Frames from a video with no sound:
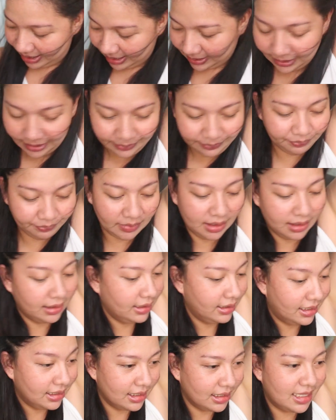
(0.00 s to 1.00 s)
Pero,
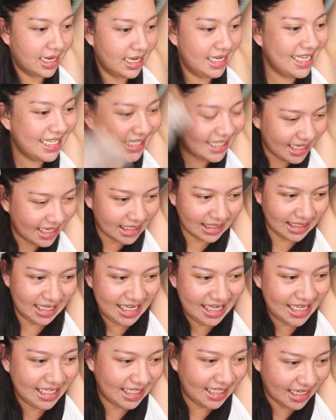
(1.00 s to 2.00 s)
this is the easiest,
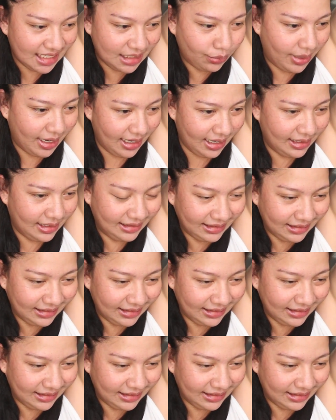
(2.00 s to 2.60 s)
easiest way.